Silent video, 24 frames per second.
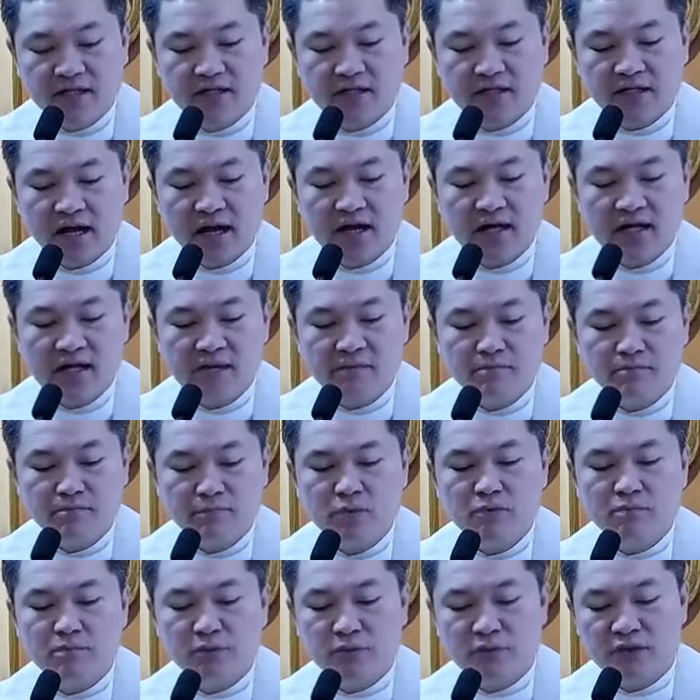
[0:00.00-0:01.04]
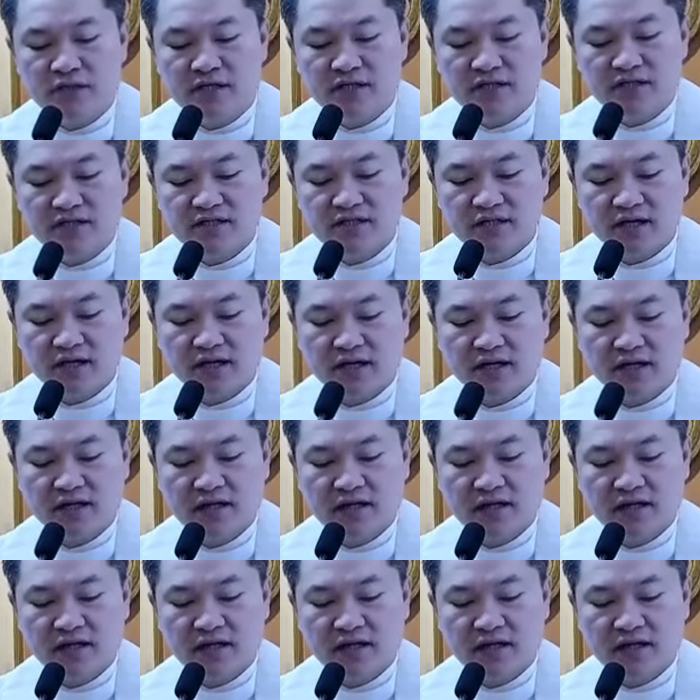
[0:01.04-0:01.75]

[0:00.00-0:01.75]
pinagkalimpumpunan